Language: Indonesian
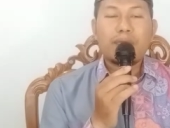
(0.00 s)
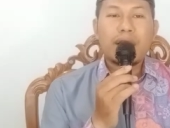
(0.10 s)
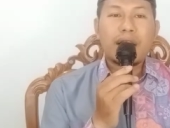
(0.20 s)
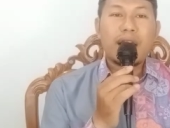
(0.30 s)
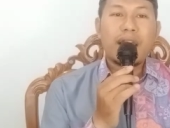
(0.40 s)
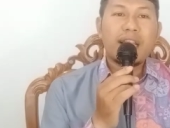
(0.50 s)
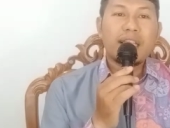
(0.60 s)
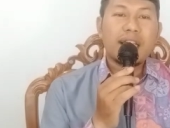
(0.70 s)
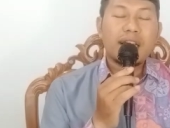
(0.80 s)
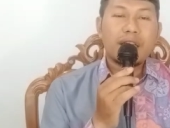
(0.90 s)
Maka
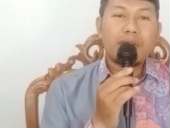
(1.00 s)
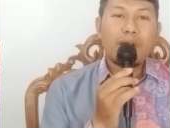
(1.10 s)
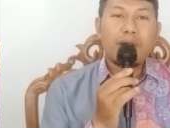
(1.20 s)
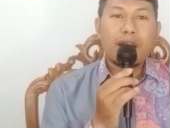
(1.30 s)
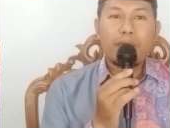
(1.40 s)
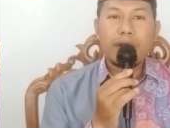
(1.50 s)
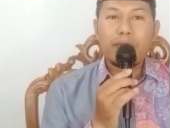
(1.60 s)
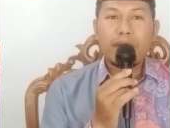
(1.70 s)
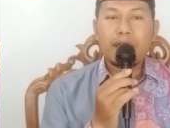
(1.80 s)
akhirnya kedua orang beriman